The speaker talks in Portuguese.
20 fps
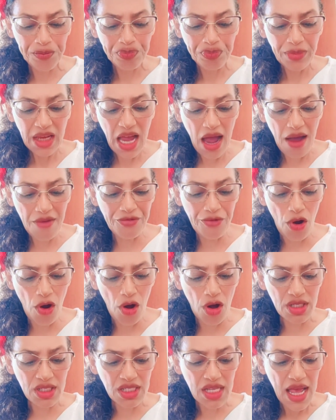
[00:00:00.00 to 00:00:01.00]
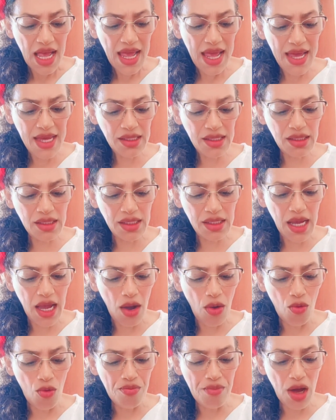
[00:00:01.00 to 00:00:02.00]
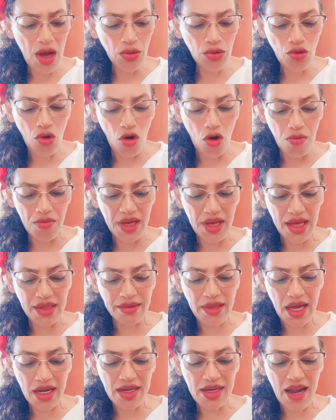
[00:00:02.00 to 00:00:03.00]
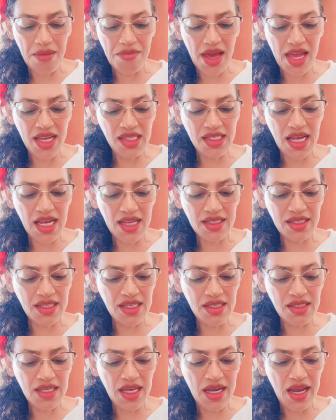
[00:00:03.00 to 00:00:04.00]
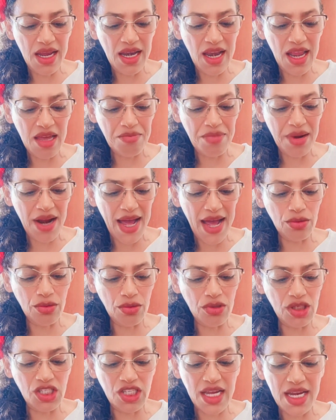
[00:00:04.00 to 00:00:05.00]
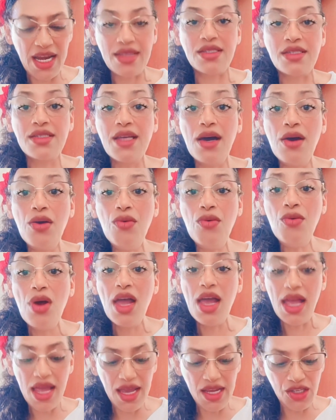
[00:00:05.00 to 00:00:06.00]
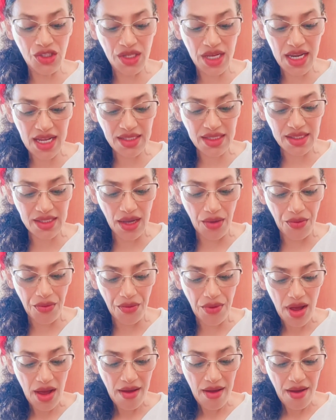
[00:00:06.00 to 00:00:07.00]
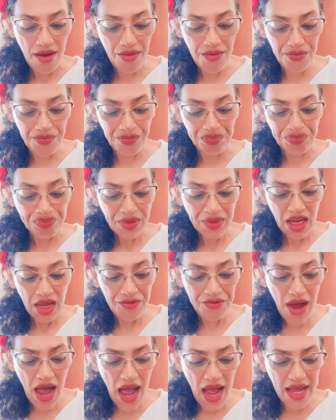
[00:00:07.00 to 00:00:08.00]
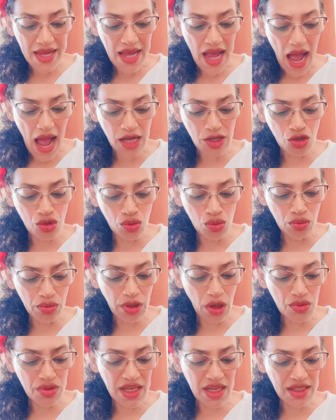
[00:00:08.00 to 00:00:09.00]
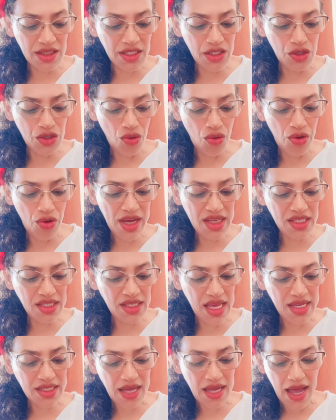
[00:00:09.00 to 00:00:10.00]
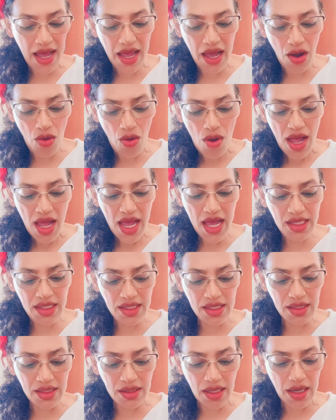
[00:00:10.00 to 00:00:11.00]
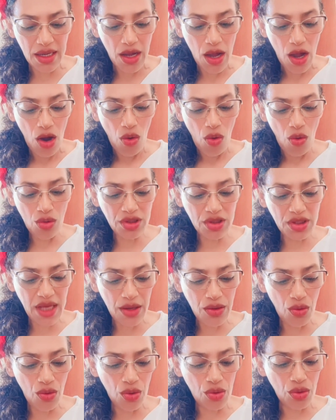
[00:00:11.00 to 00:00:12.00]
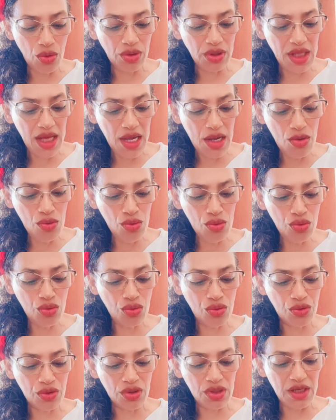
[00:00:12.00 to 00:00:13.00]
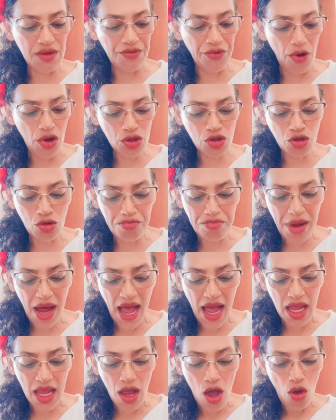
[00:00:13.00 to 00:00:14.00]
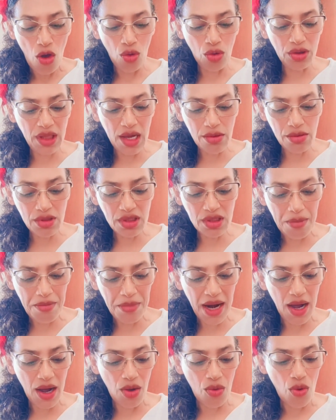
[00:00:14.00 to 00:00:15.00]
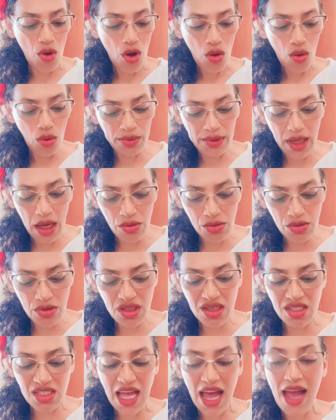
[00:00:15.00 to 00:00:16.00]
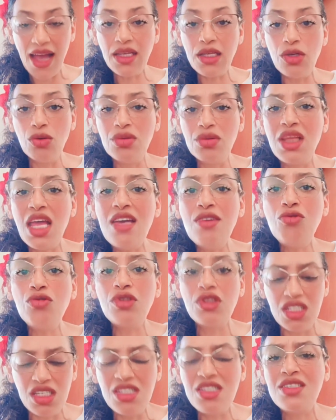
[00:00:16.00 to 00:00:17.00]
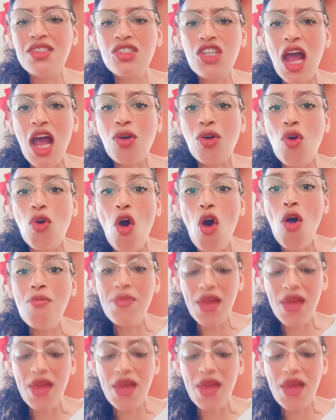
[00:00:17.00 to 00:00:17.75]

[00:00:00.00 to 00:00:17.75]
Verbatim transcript: A vós, este é o meu nome eternamente, e assim serei lembrado de geração em geração. Vai, ajunta os anciões de Israel e diz-lhe: O Senhor, o Deus de vosso pai, o Deus de Abraão, o Deus de Isaac, o Deus de Jacó me